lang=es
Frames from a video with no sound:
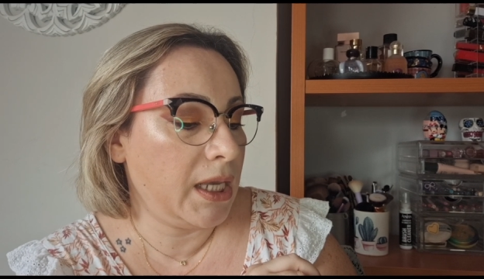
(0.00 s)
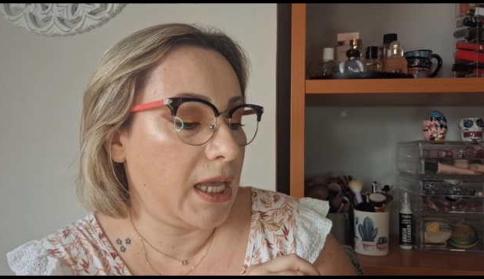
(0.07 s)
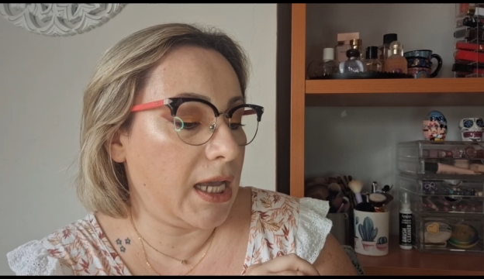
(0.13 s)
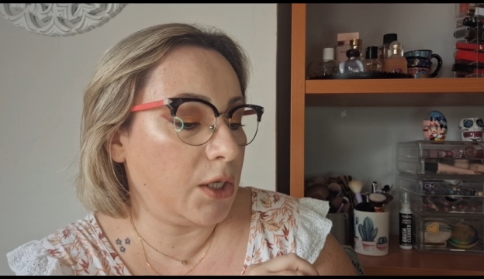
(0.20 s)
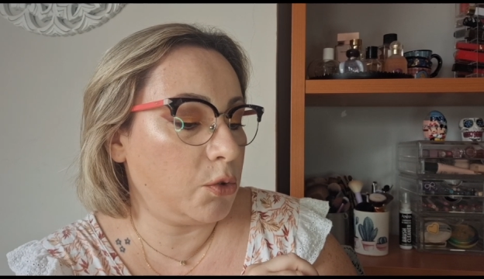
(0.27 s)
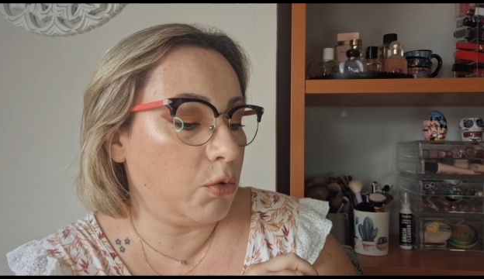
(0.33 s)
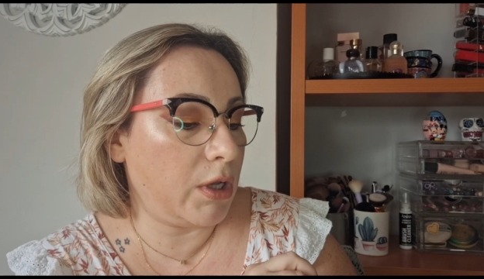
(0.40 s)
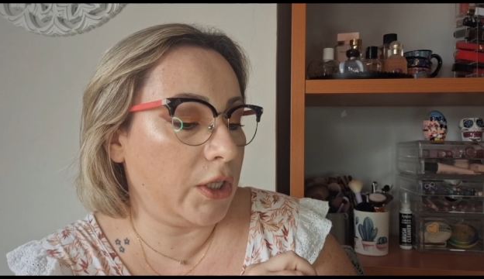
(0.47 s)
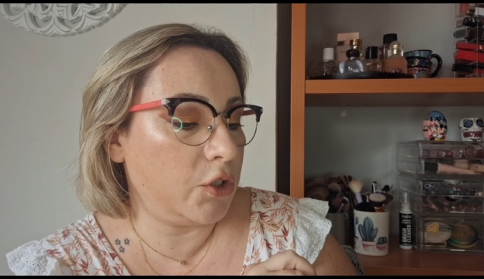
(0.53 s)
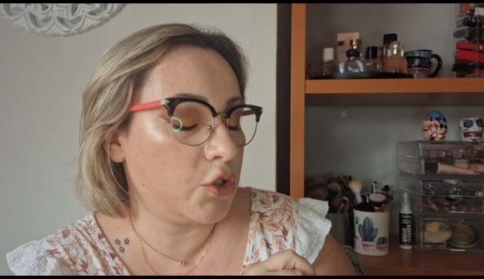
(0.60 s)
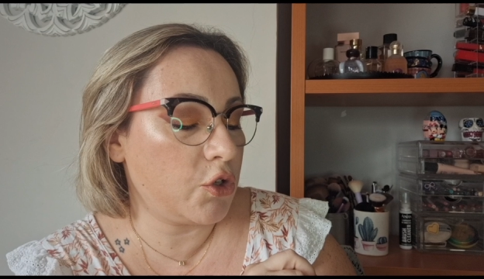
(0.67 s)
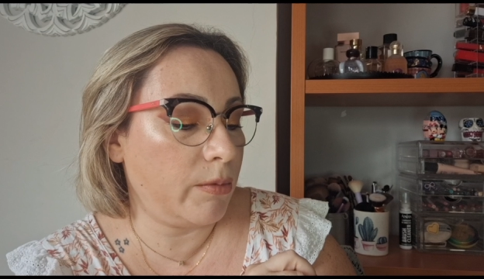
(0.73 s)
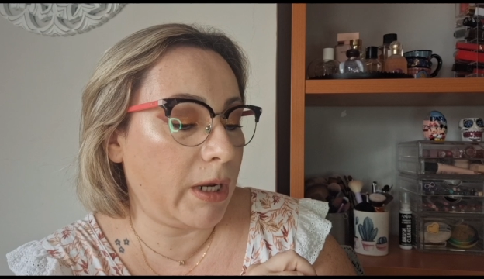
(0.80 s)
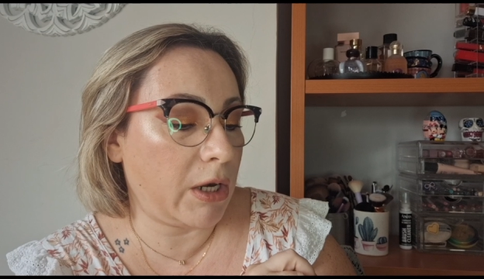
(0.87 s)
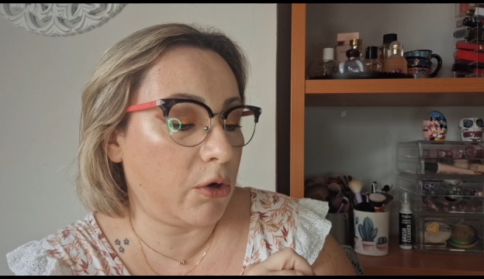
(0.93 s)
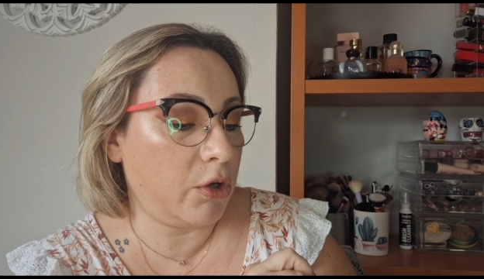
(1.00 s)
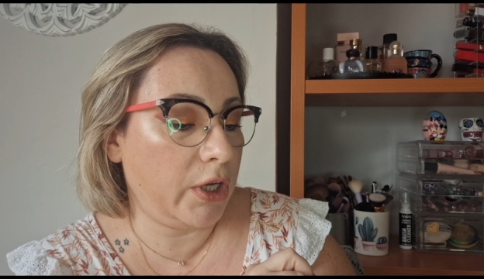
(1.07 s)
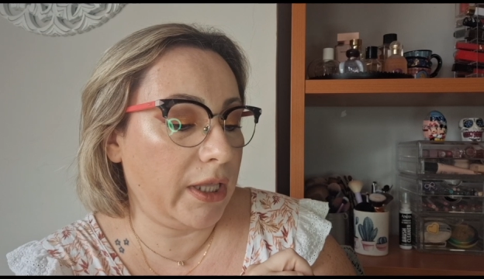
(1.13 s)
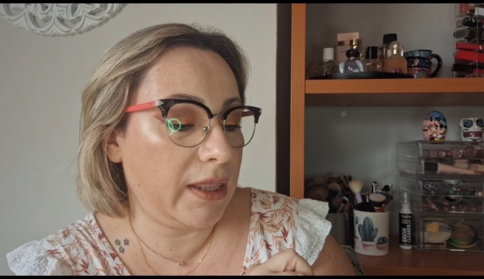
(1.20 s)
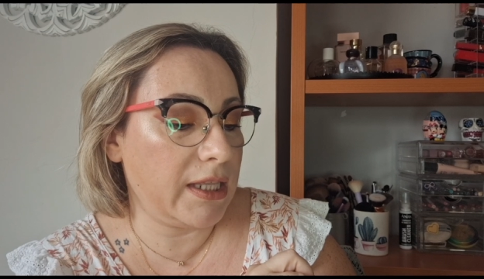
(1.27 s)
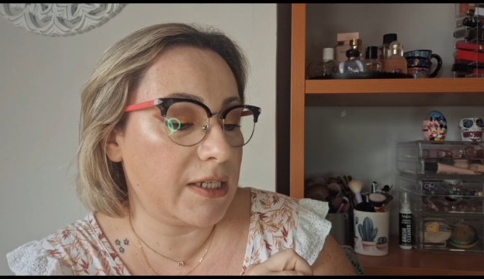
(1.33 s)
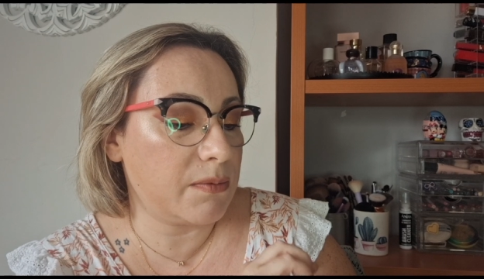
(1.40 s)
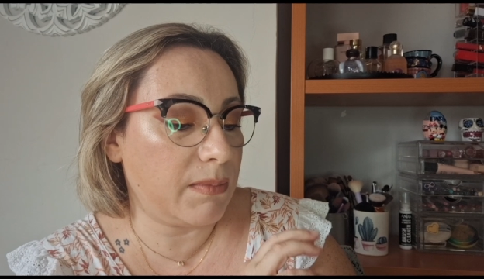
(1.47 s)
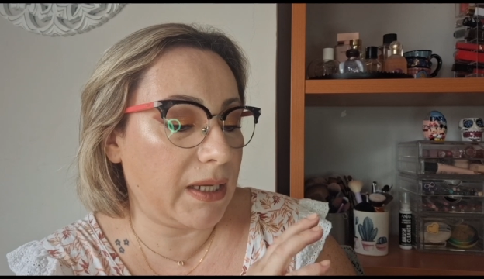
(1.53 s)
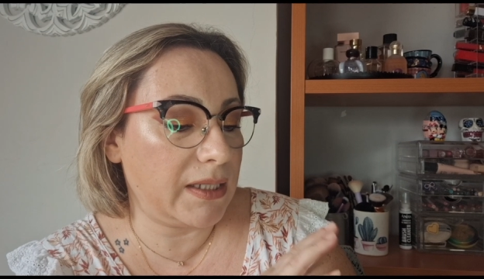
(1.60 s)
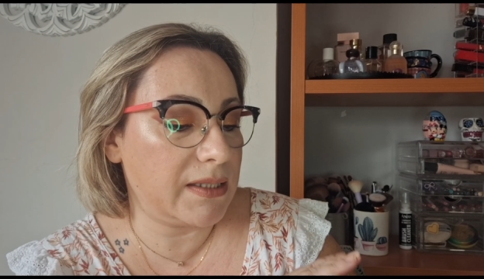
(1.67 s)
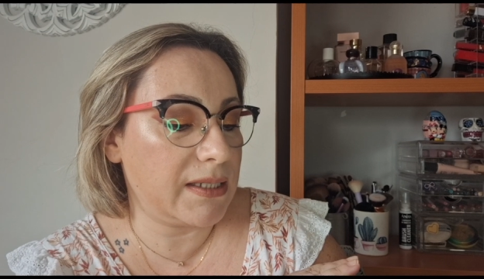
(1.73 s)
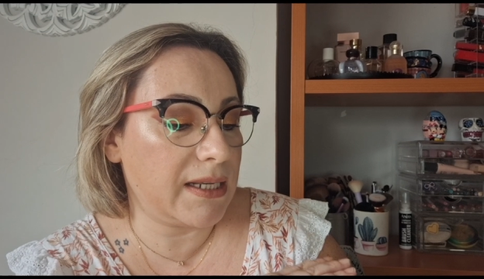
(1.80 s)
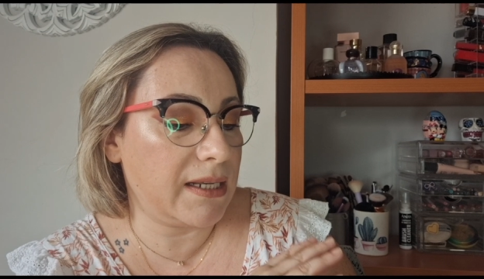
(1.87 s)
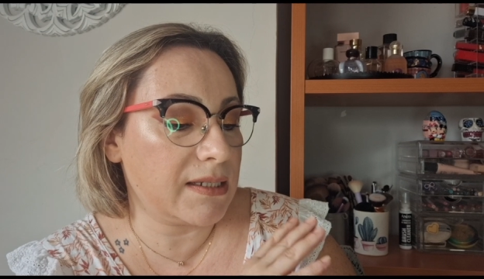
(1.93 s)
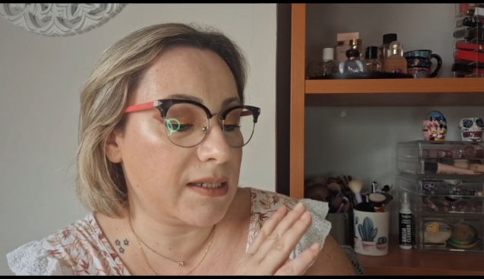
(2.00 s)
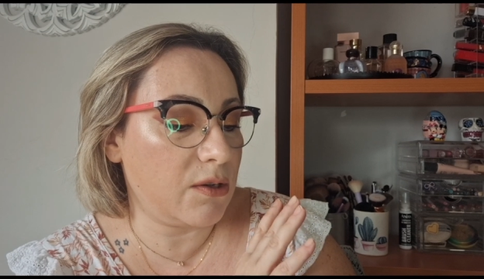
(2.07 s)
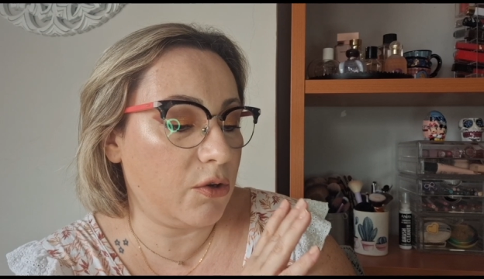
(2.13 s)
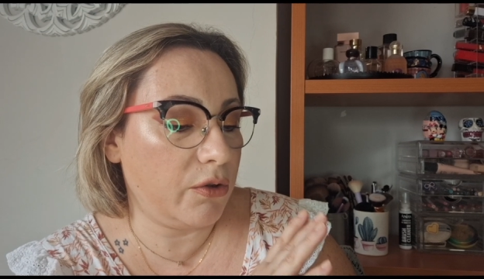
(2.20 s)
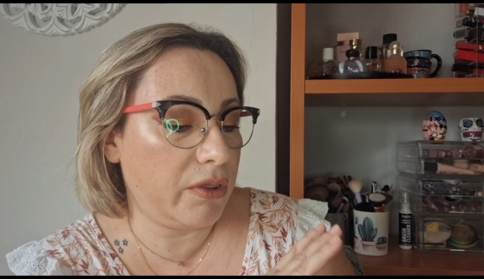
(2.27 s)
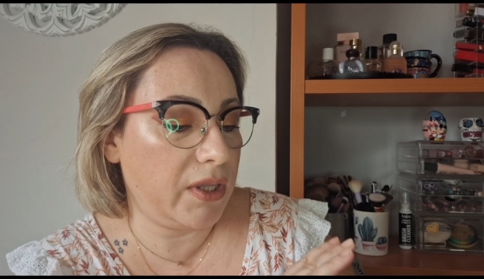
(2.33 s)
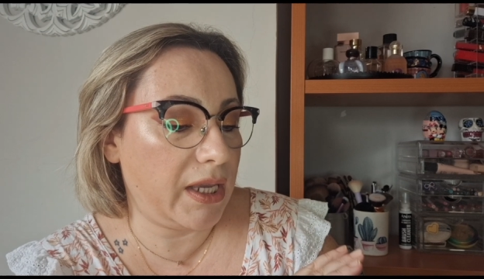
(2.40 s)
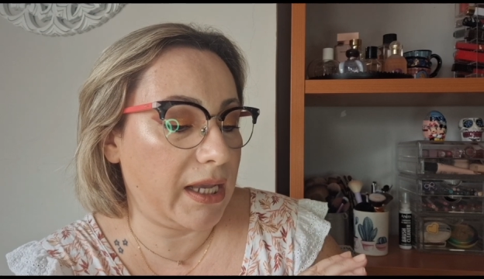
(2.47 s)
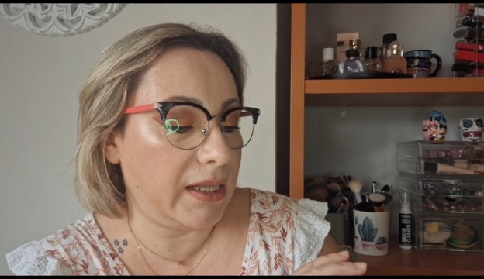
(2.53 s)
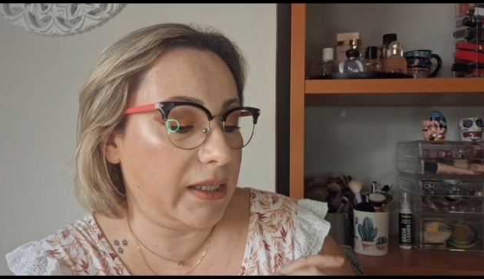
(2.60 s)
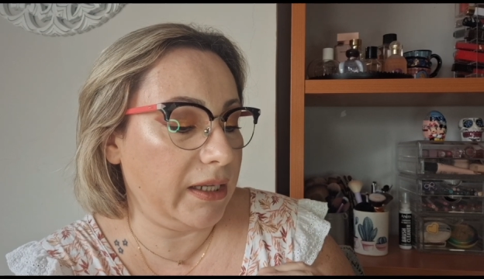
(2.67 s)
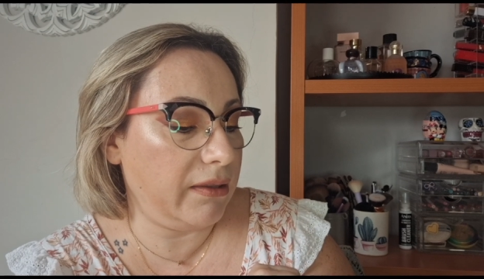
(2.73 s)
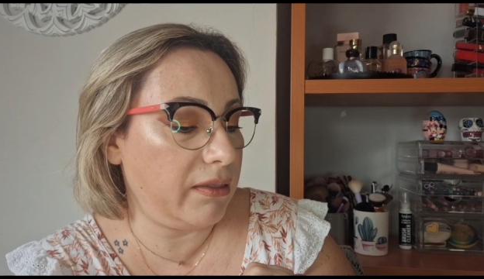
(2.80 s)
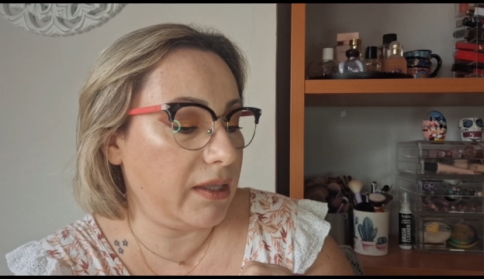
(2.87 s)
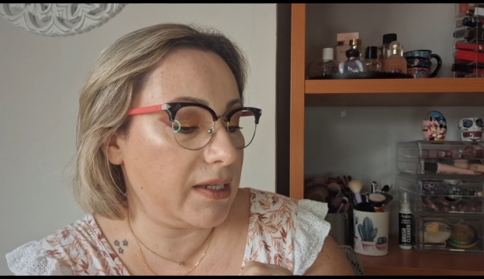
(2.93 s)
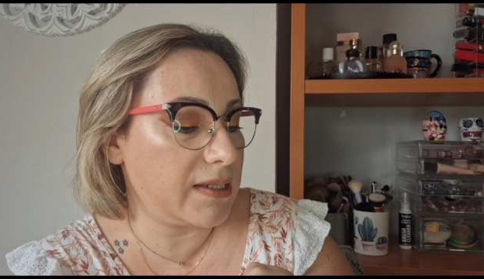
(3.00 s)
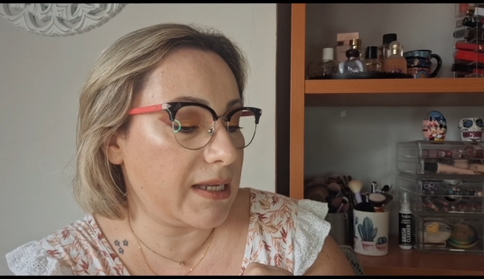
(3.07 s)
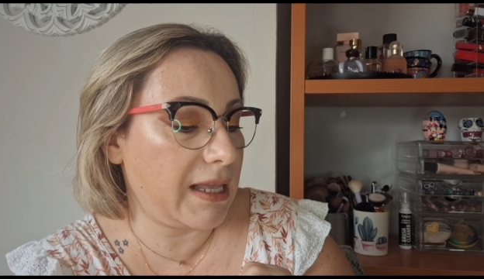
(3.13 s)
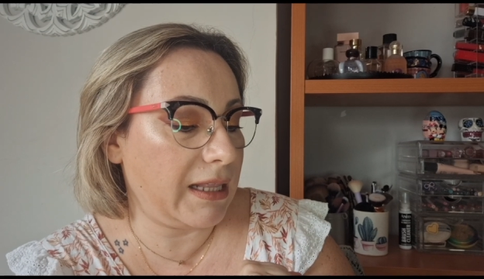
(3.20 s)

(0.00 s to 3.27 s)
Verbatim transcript: actuando sobre rojeces, manchas o cicatrices.